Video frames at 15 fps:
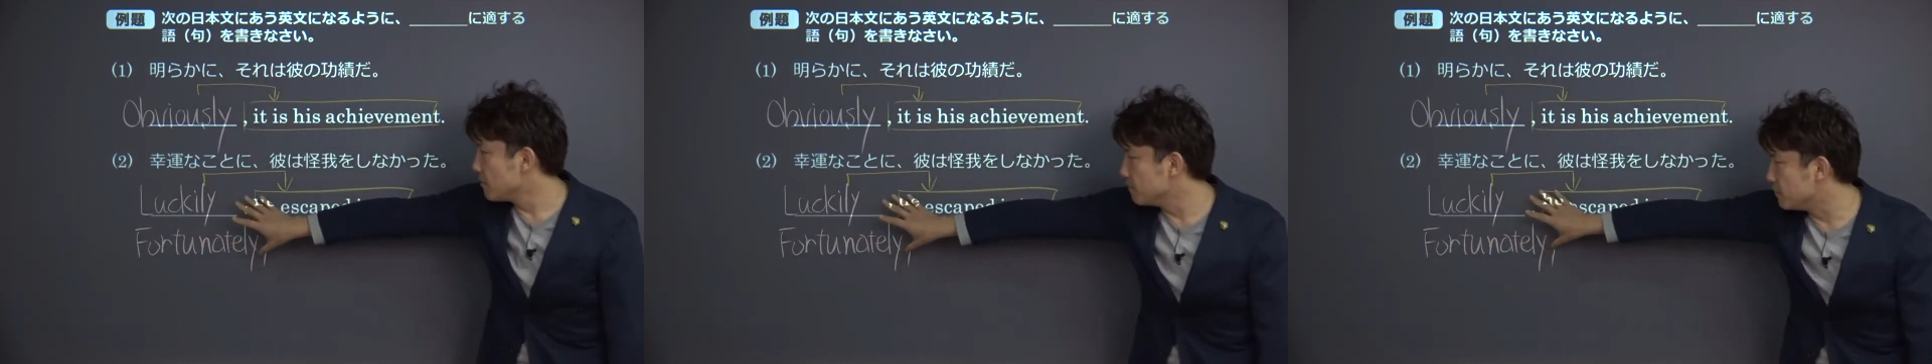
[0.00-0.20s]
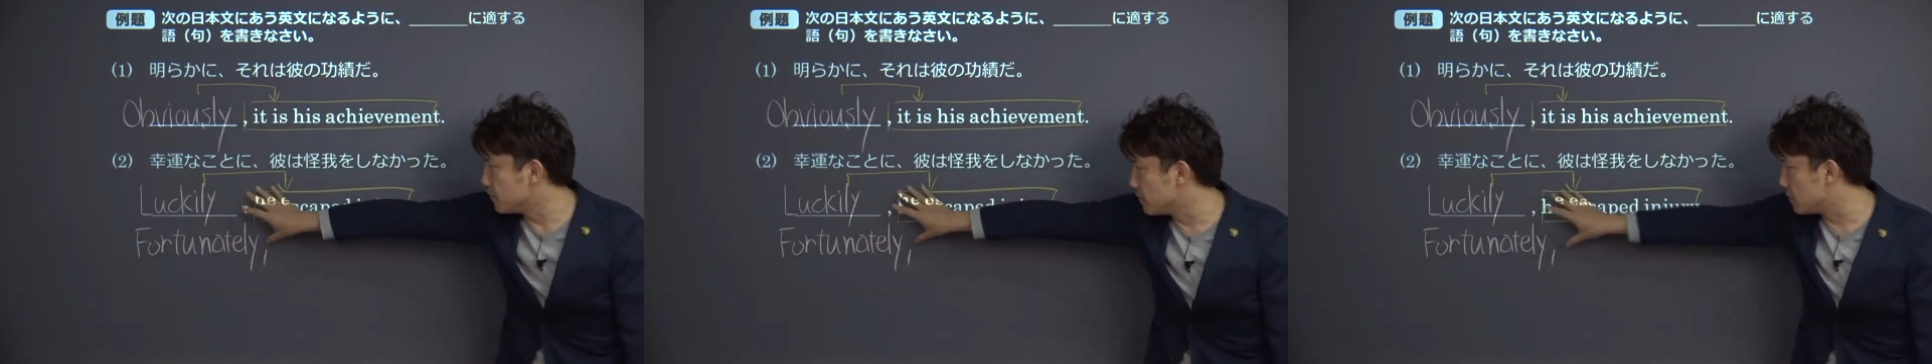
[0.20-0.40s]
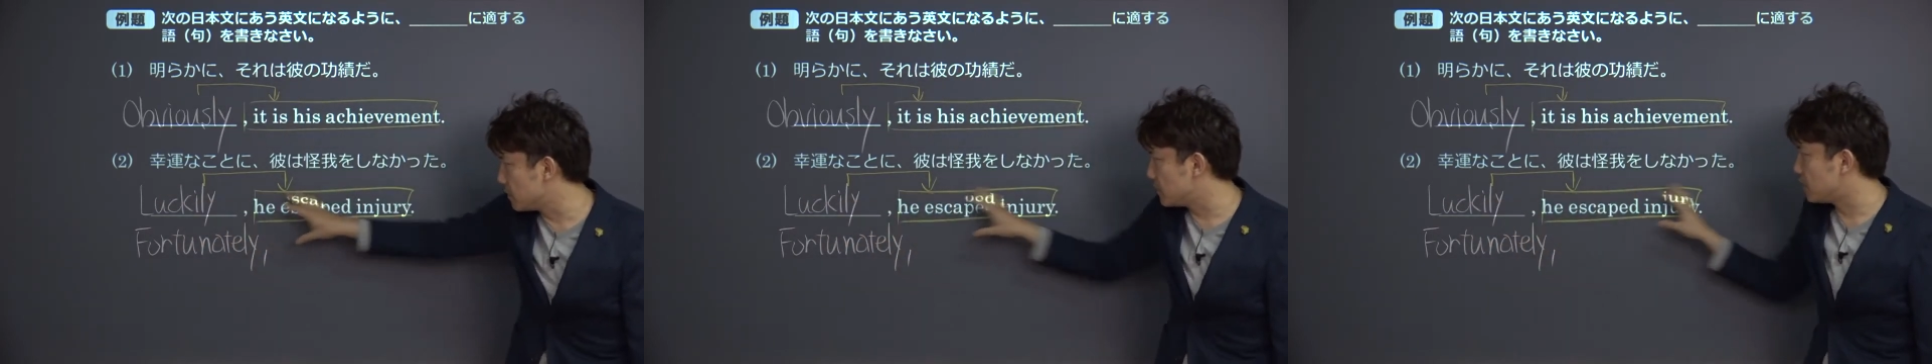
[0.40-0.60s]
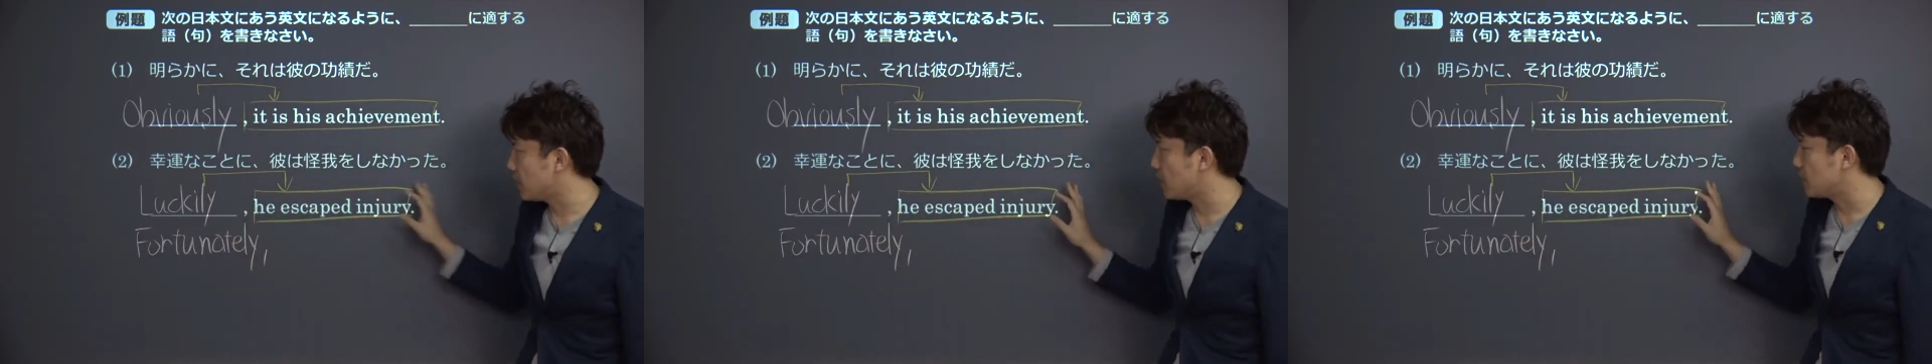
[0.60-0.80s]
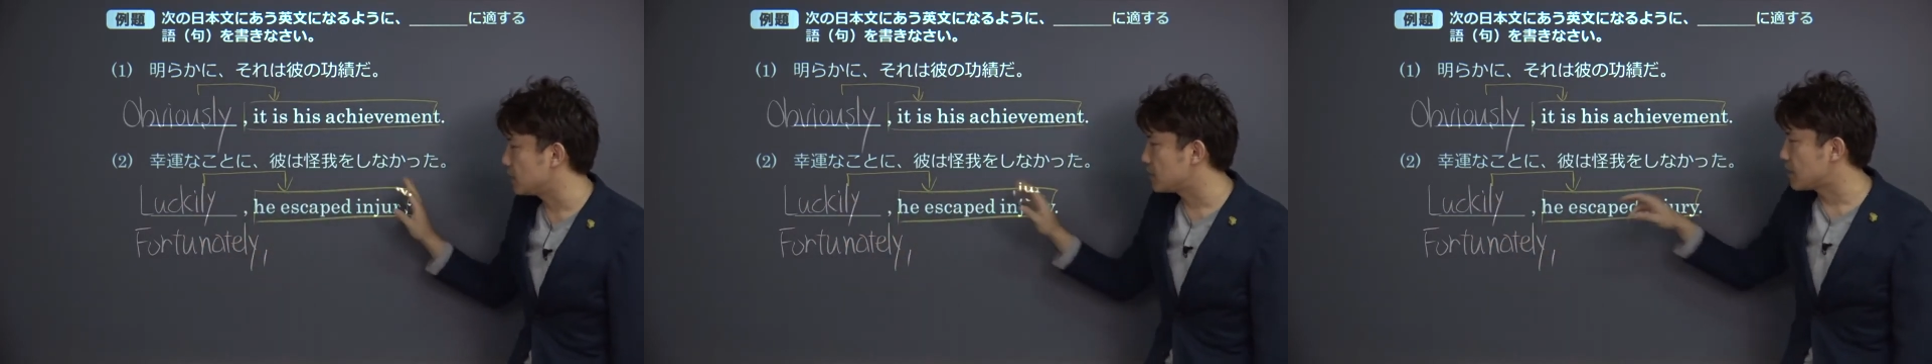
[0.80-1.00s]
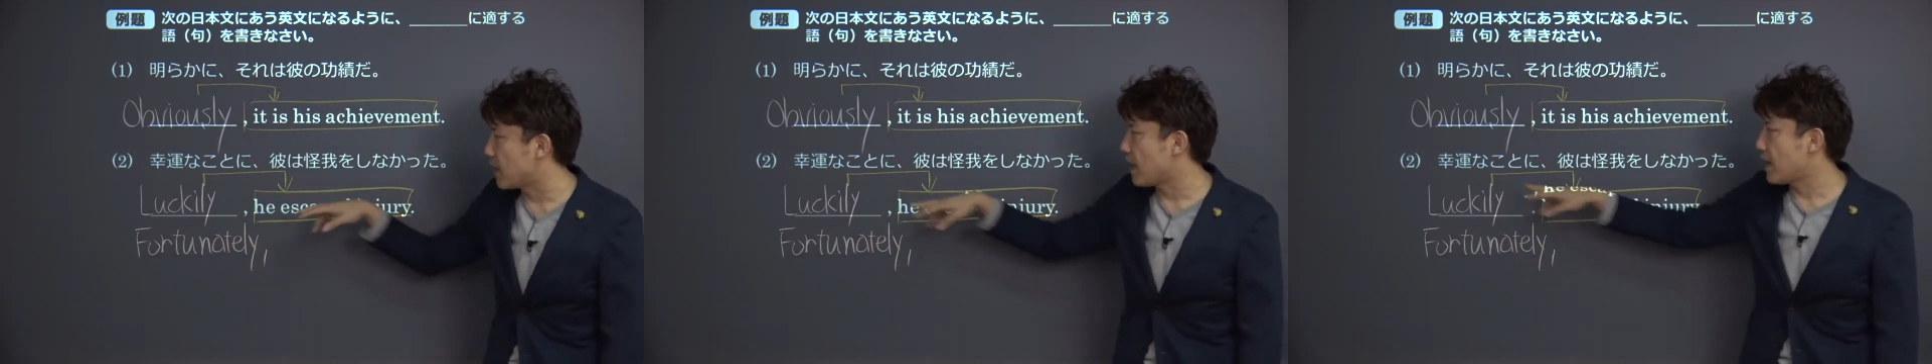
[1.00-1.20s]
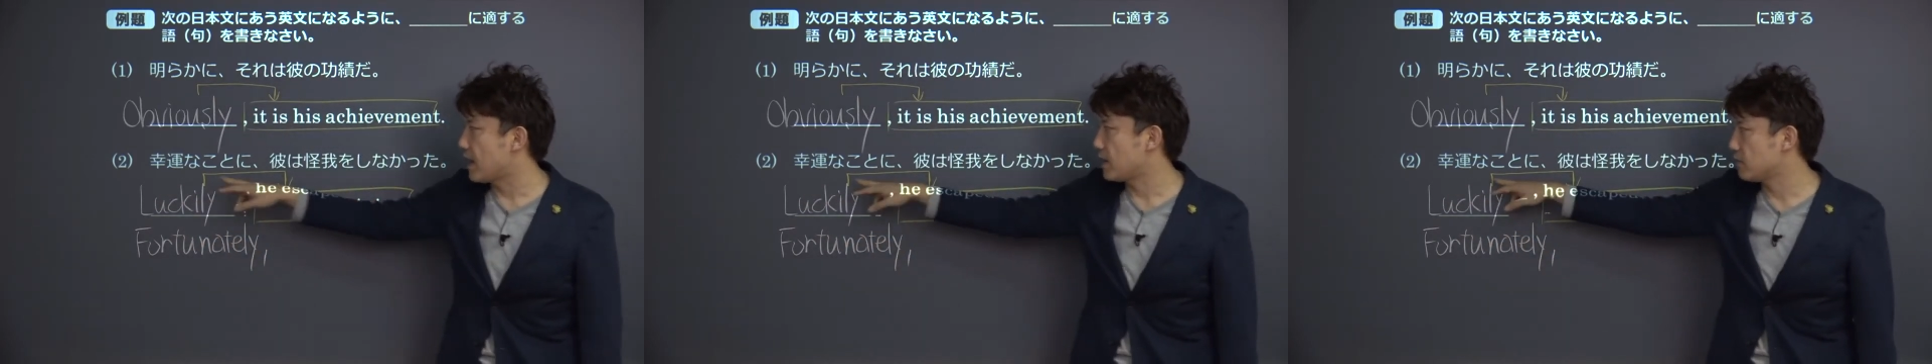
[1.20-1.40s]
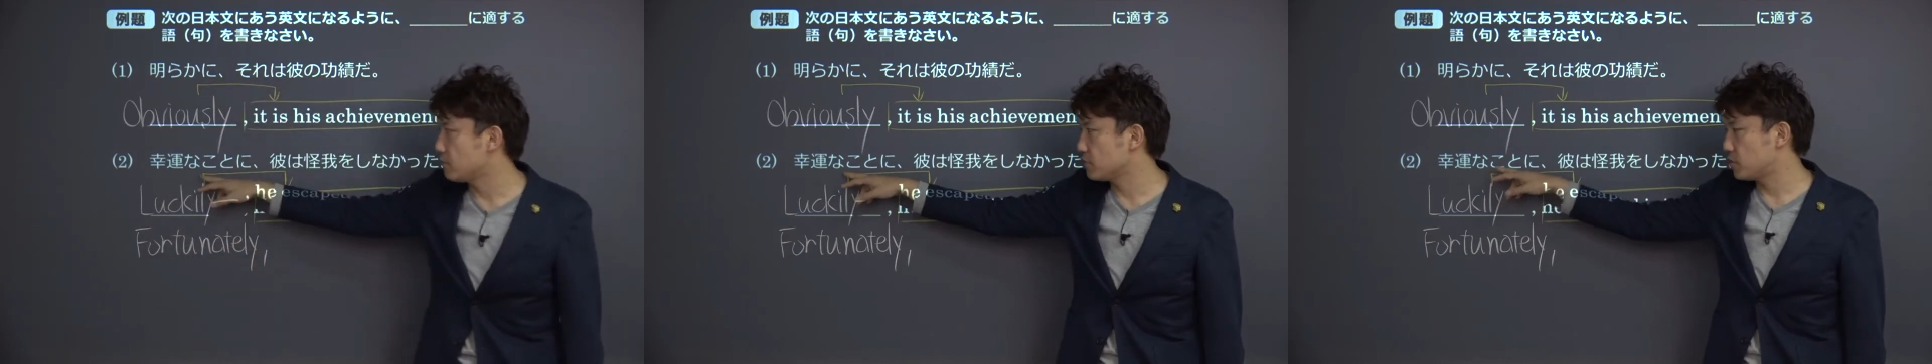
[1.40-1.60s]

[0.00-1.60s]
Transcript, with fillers: 文全体を